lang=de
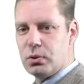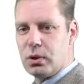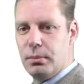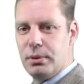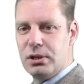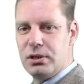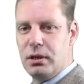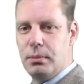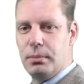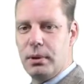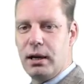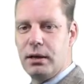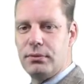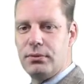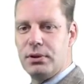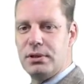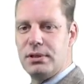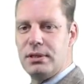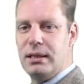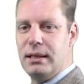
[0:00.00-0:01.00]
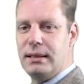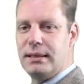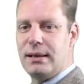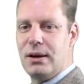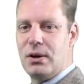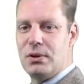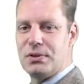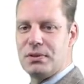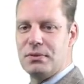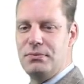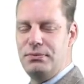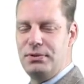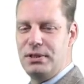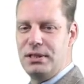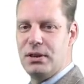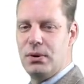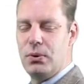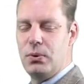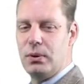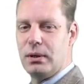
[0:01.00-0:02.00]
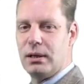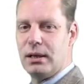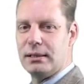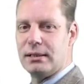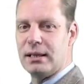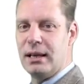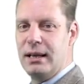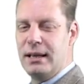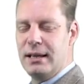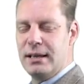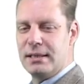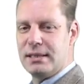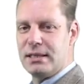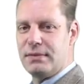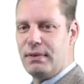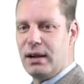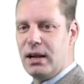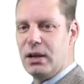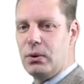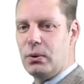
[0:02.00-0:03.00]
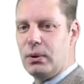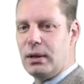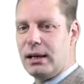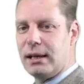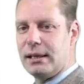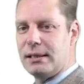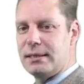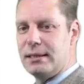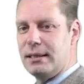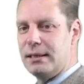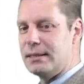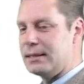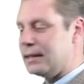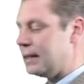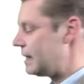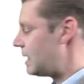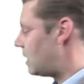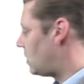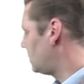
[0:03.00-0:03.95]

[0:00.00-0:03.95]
sogar bis in den Bereich von 10.400 82 Zähler,